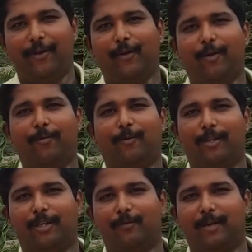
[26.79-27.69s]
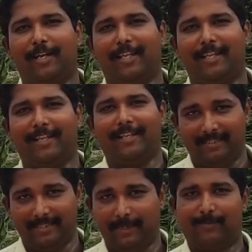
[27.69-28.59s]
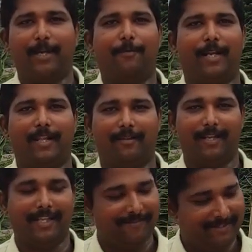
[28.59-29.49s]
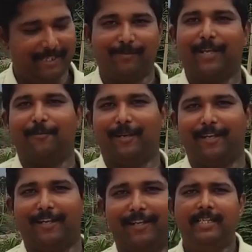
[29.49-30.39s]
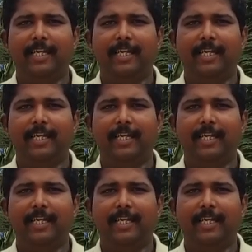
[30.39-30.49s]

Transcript: வீடியோக்குள்ளே போகிறதுக்கு முன்னாடி சப்ஸ்கிரைப் பண்ணாதவங்க செஞ்சு சப்ஸ்கிரைப் பண்ணிடுங்க